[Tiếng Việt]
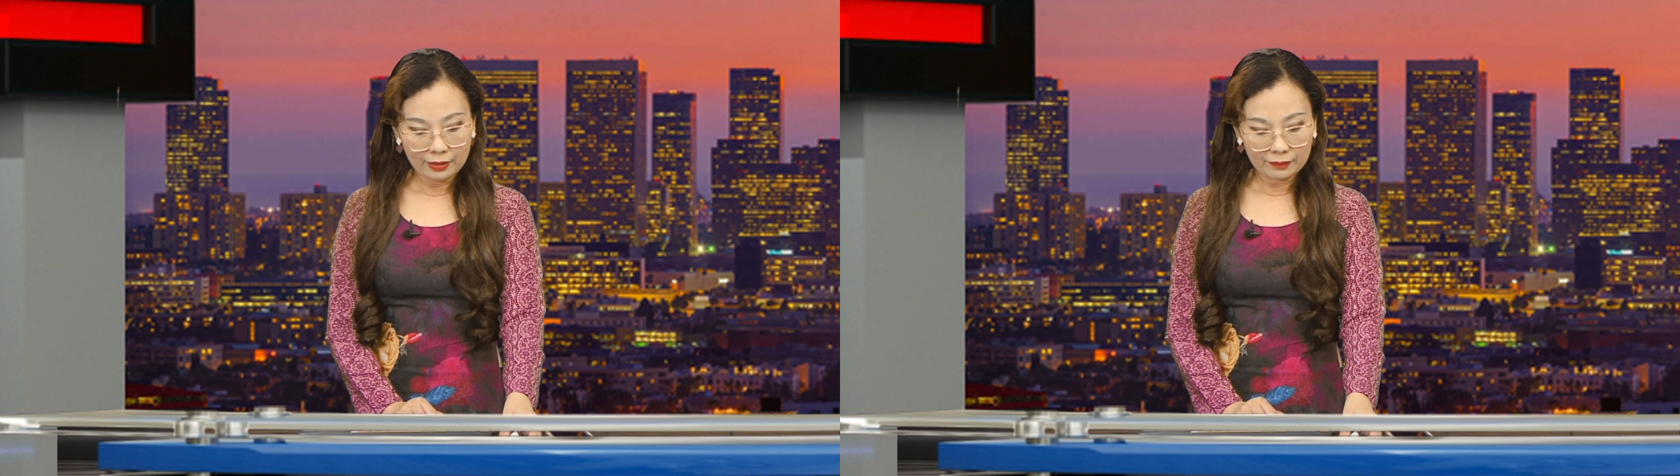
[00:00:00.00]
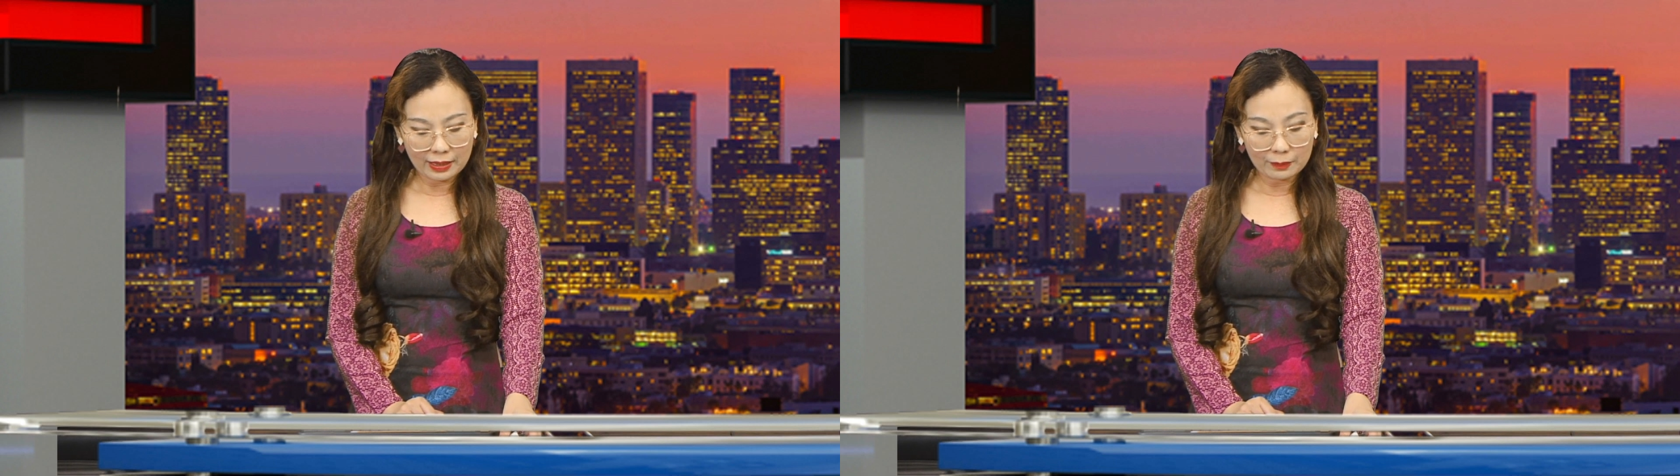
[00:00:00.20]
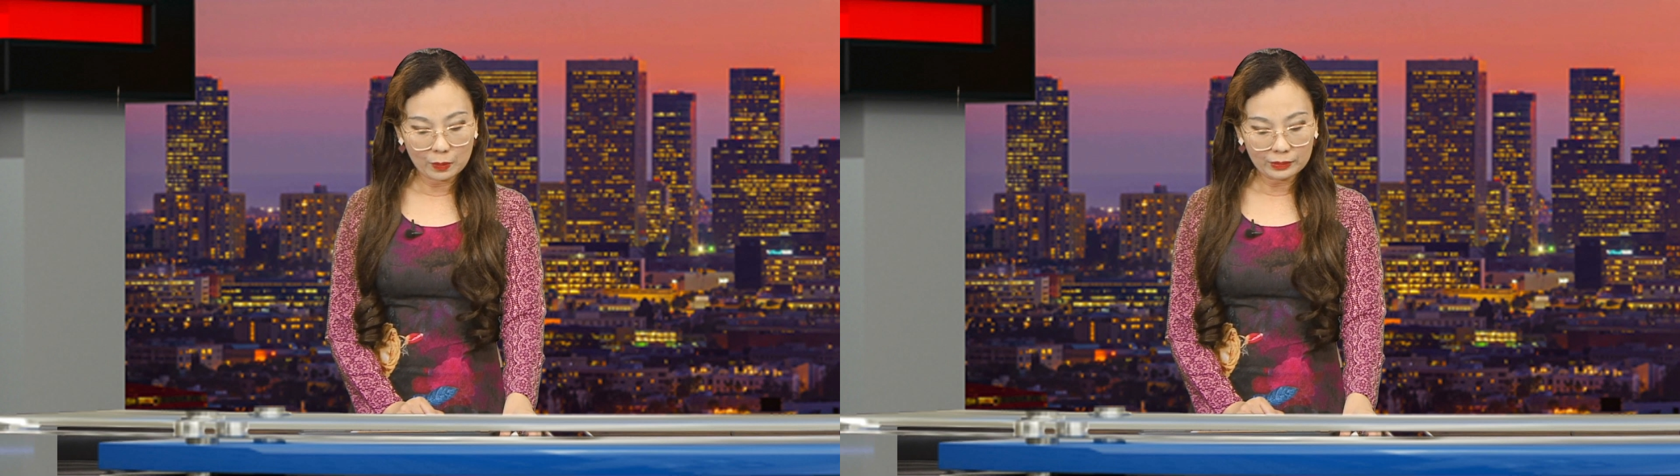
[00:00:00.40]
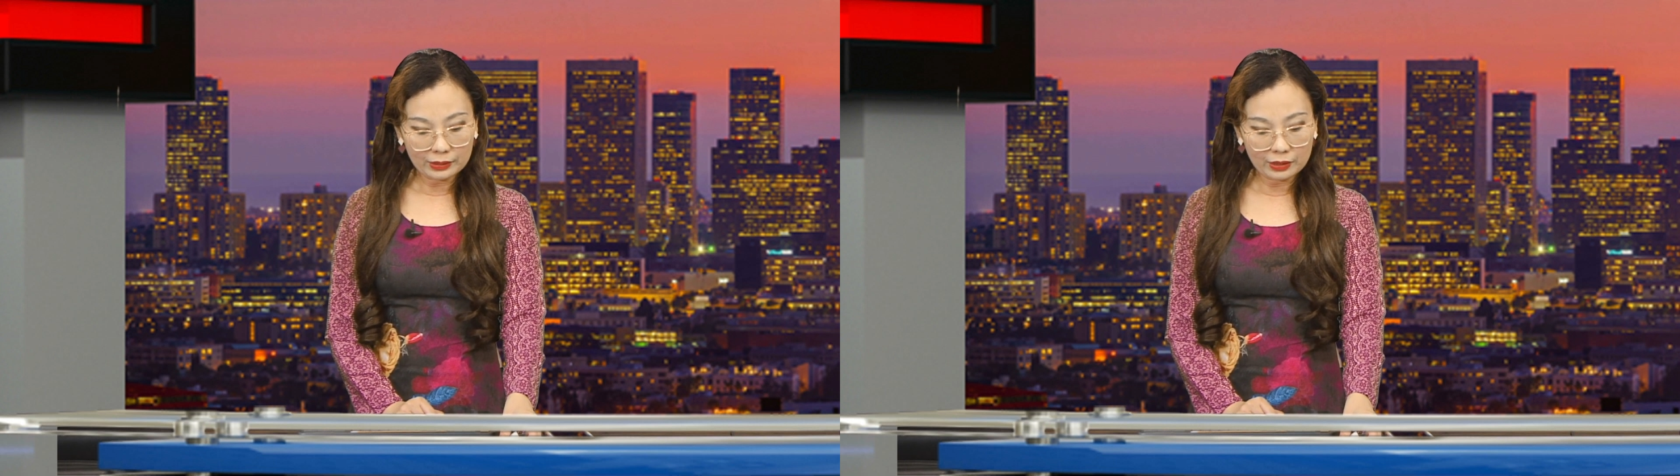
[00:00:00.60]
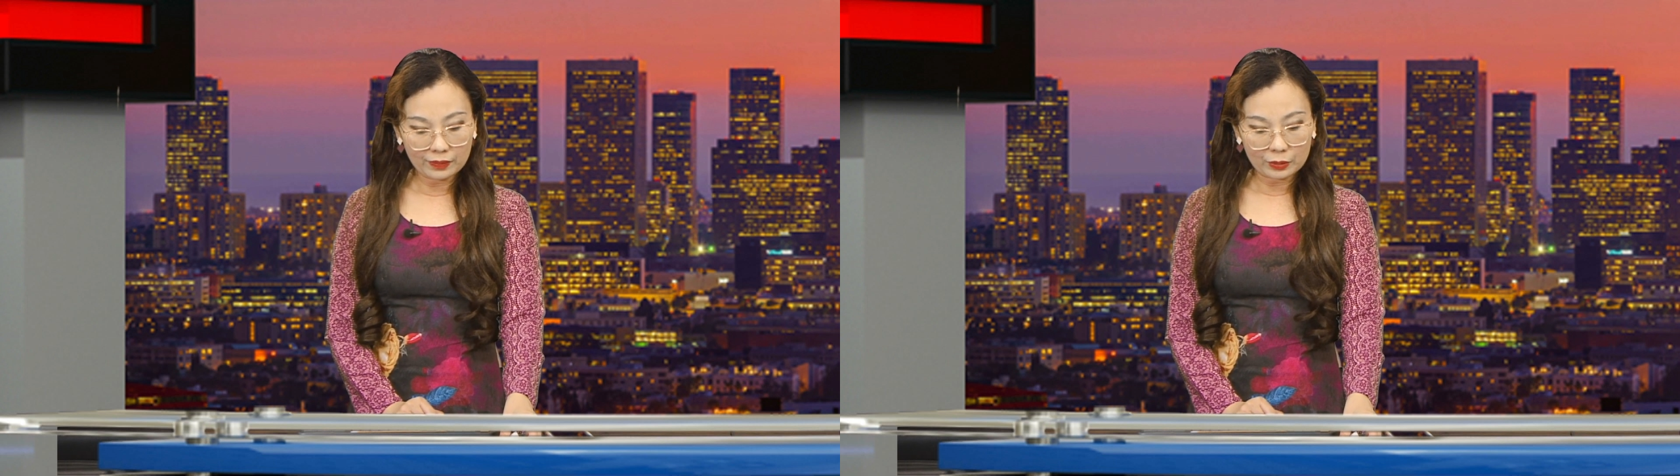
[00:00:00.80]
Và bốn
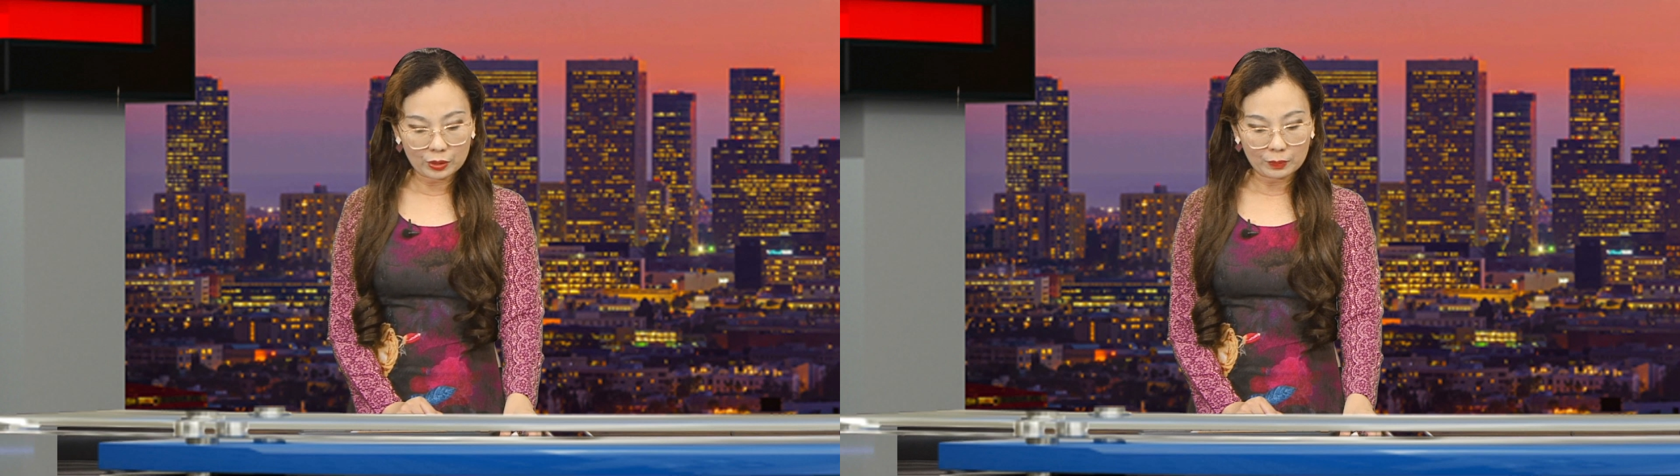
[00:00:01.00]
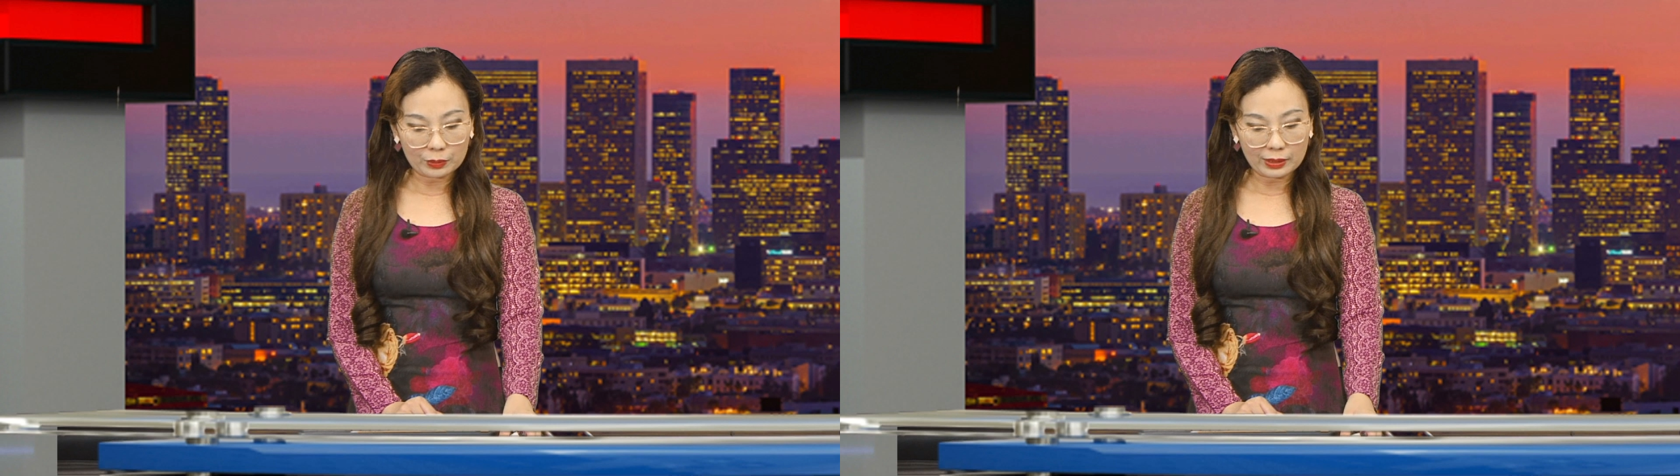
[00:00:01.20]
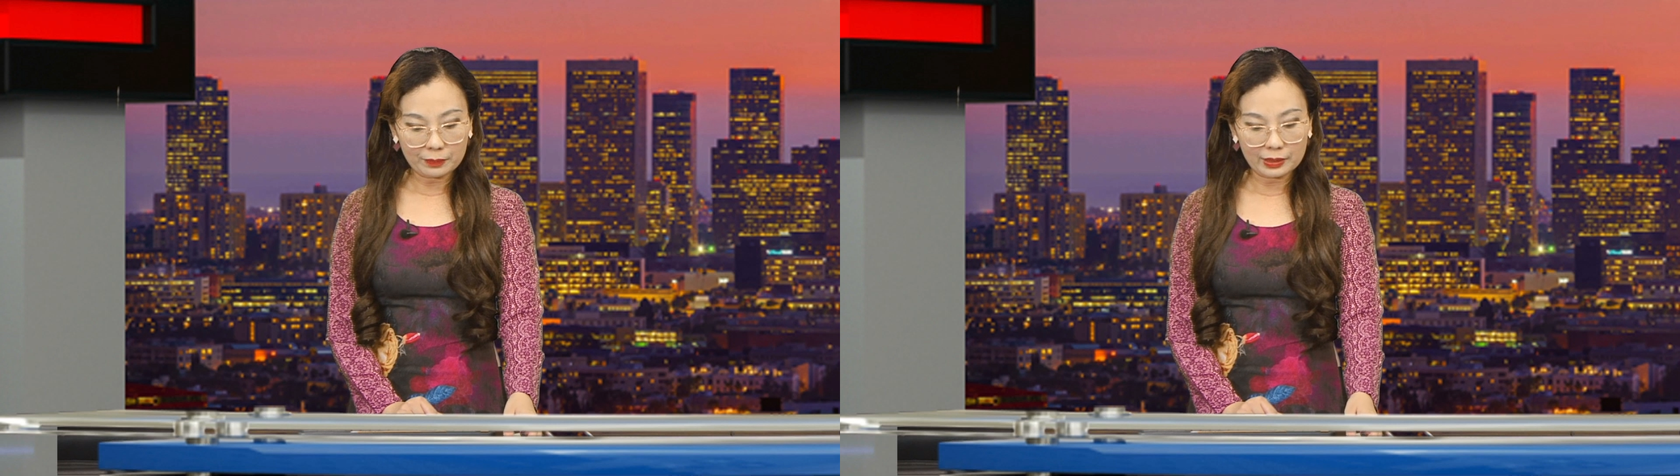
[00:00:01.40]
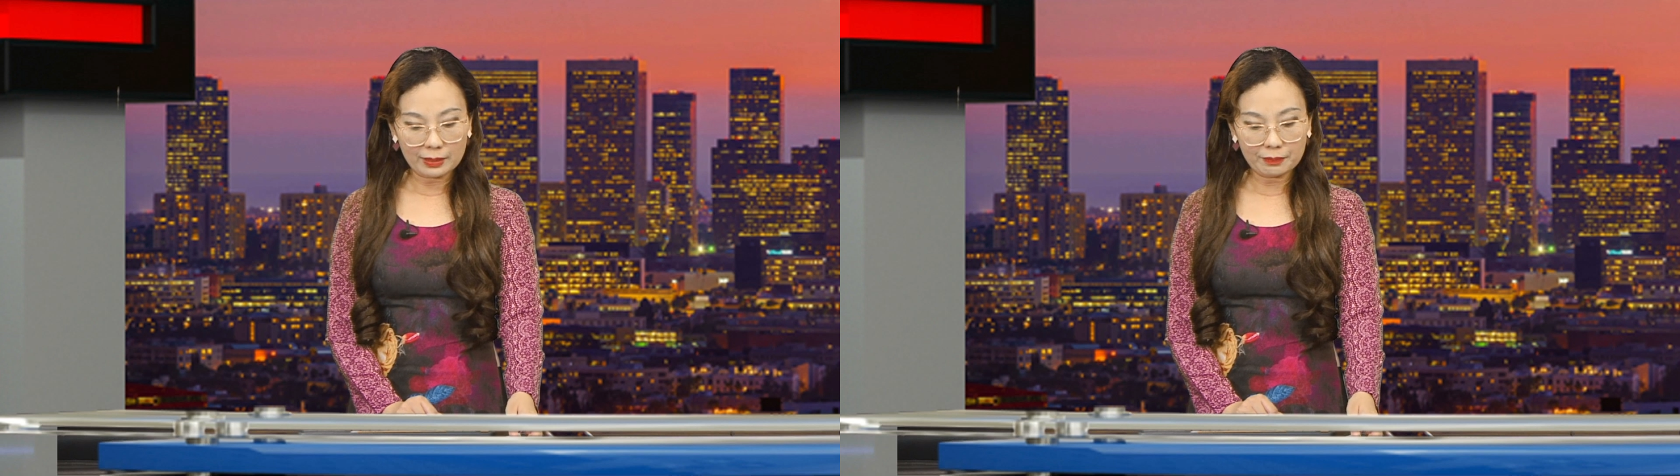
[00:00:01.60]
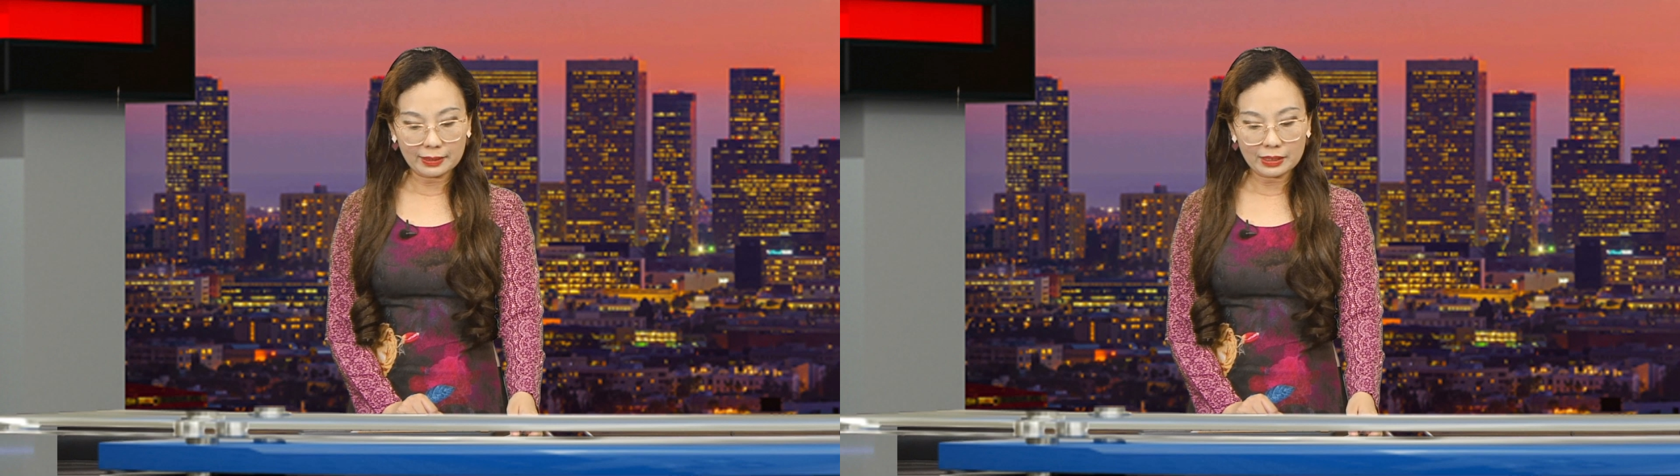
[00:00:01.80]
người vận chuyển
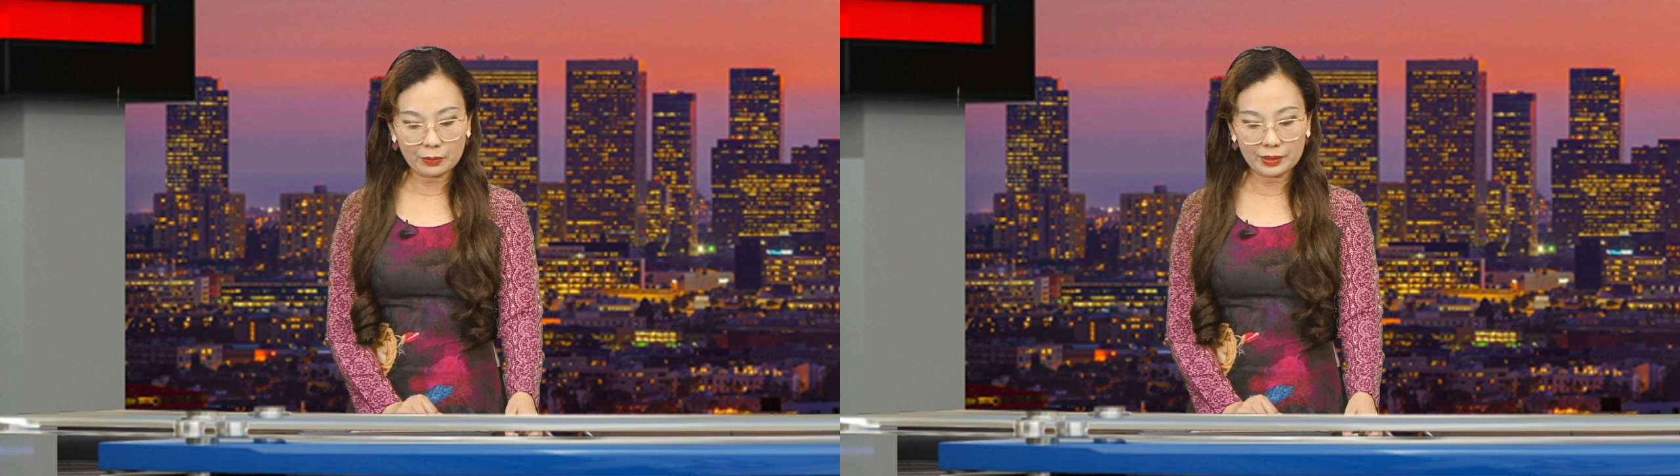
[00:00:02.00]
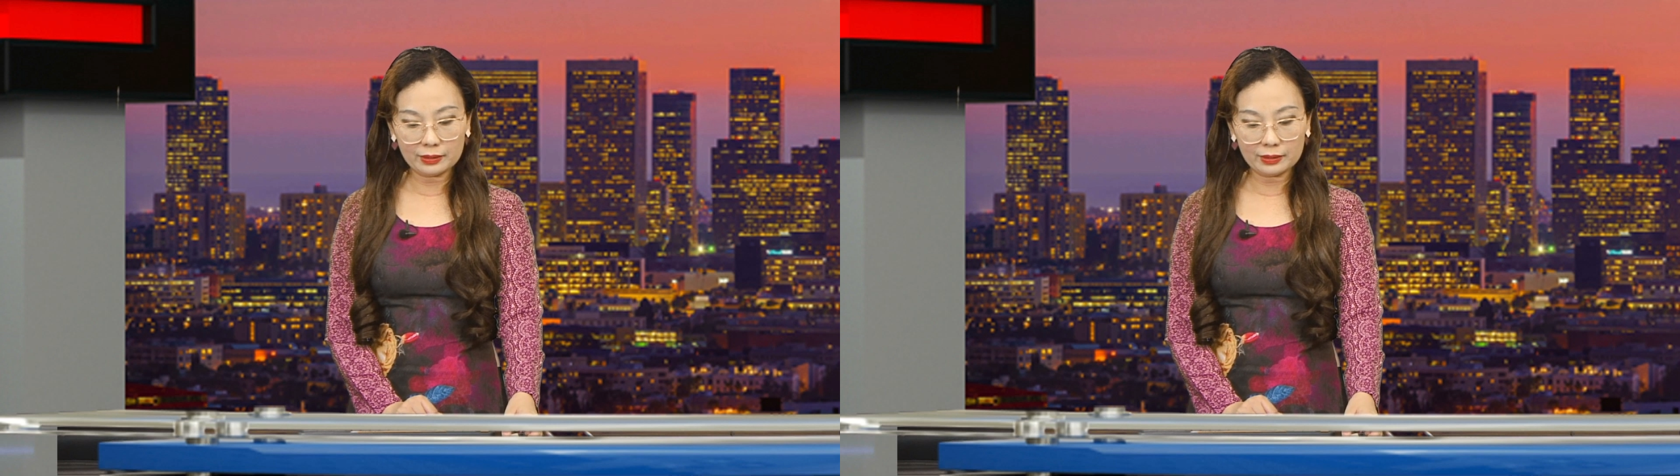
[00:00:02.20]
115 bánh heroin